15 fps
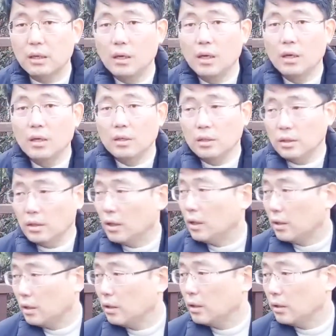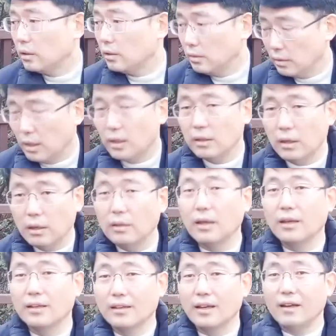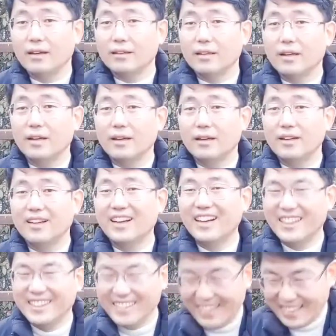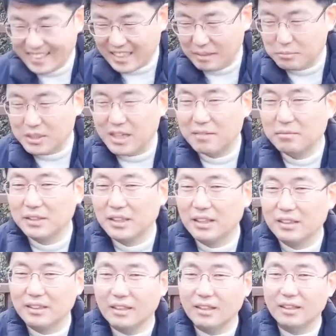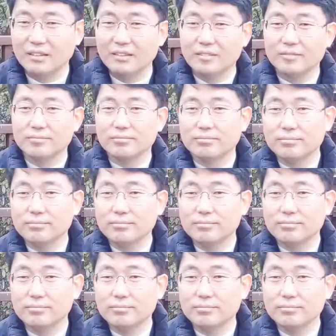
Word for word: 그리고 제가 질문을 드리려고 네, 했는 건데 네. 또 말씀을 해주셨네. 아, 네, 감사합니다. 네, 여러분들 황교안